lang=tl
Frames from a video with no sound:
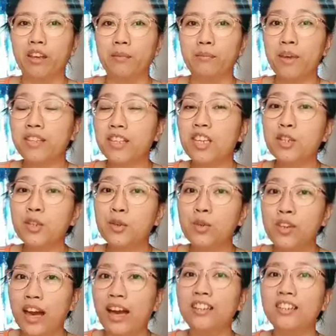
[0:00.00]
message ko
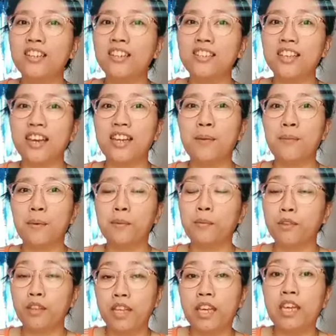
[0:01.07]
lang na sana
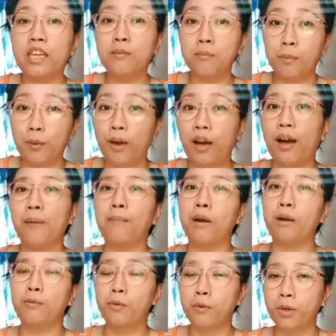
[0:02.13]
pagbutihin mo ang
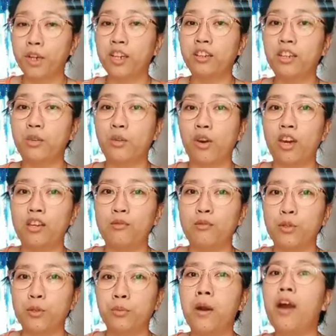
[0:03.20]
pag-work dito kay
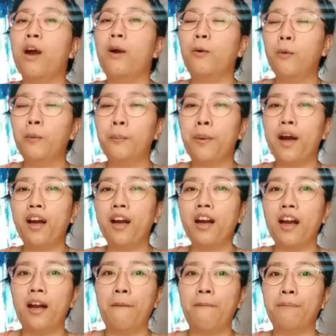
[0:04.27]
YouTube upang
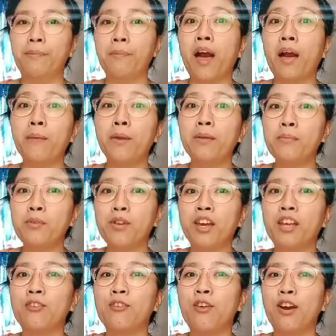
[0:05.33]
um, makamit mo
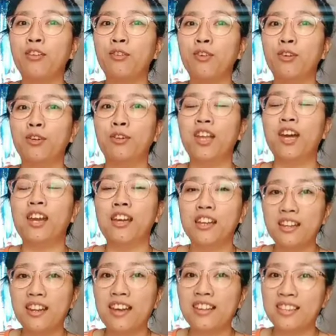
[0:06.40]
rin kung ano yung
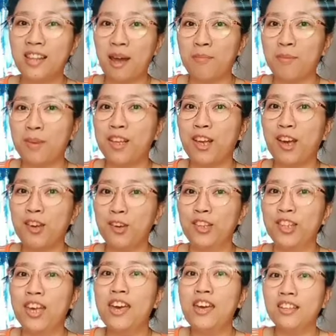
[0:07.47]
nararanasan namin ngayon
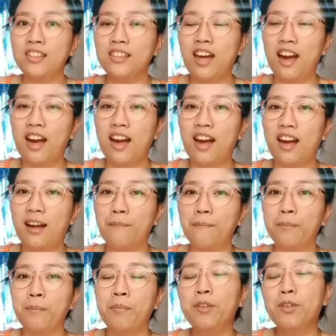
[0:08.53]
na
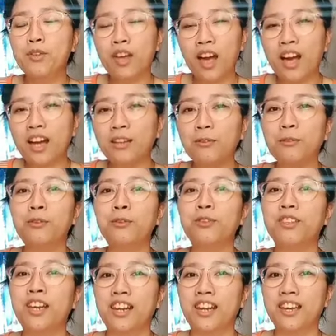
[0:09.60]
medyo nakakatulong
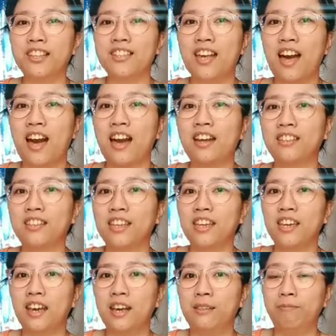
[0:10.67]
na rin sa
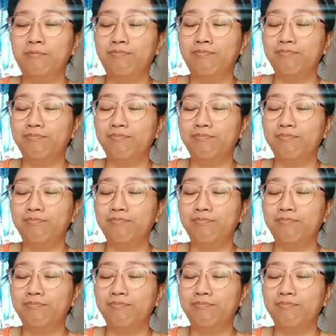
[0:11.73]
ating um,